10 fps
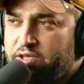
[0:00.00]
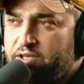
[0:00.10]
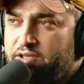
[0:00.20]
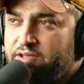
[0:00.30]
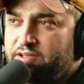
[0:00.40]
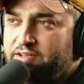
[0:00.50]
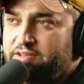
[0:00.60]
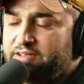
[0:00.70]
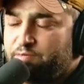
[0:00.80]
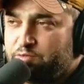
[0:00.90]
ganz
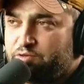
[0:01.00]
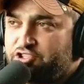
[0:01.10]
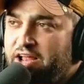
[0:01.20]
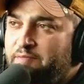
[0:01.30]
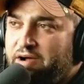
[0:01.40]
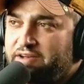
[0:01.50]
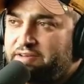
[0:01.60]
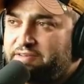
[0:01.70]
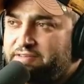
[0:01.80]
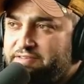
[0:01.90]
ehrlich. Dann müssen wir schnell machen.
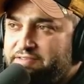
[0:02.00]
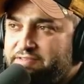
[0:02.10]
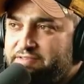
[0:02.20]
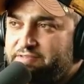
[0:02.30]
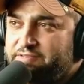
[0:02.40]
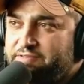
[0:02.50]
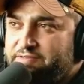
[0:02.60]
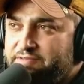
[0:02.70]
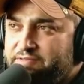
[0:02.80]
Ähm,